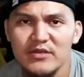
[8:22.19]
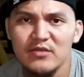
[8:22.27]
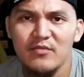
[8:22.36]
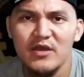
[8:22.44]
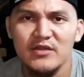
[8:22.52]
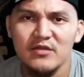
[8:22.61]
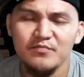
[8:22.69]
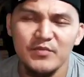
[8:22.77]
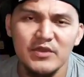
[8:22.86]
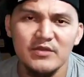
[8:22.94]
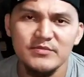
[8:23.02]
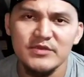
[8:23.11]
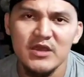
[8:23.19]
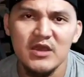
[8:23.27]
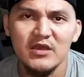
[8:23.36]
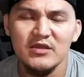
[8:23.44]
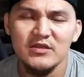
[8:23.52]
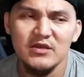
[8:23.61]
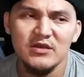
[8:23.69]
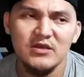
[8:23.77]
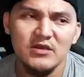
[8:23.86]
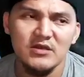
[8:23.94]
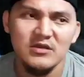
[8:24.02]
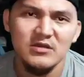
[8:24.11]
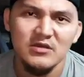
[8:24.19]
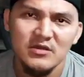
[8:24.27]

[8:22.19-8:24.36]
sa mga nag-PM sa akin. Ah, uh,